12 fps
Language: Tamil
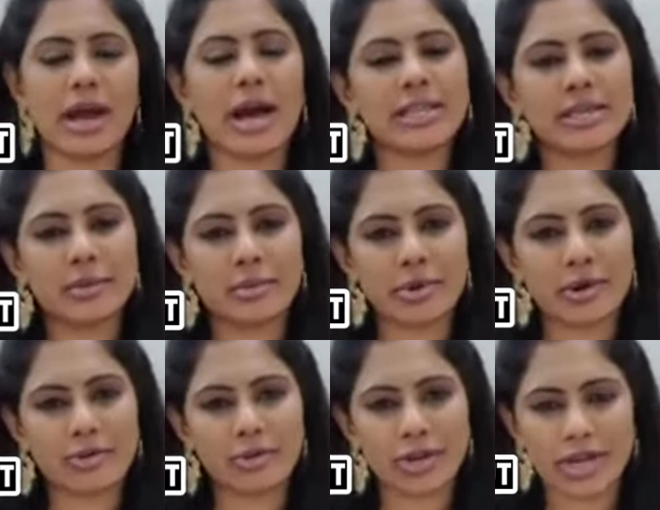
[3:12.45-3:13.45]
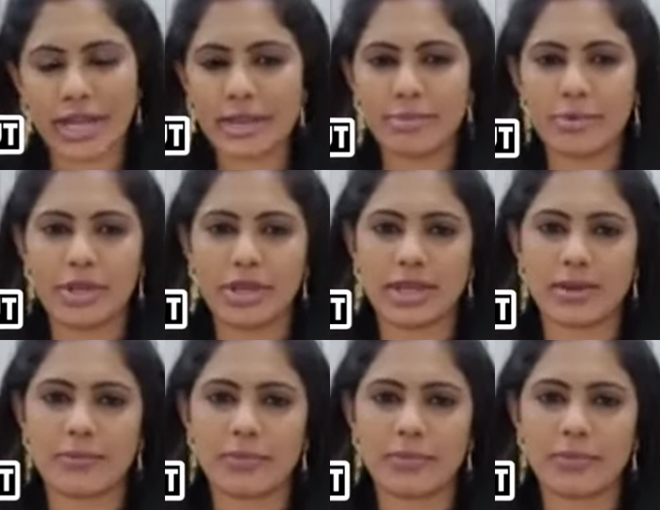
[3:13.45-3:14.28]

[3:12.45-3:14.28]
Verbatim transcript: அதுக்கப்புறம் அவரோட கைப்பிடிங்க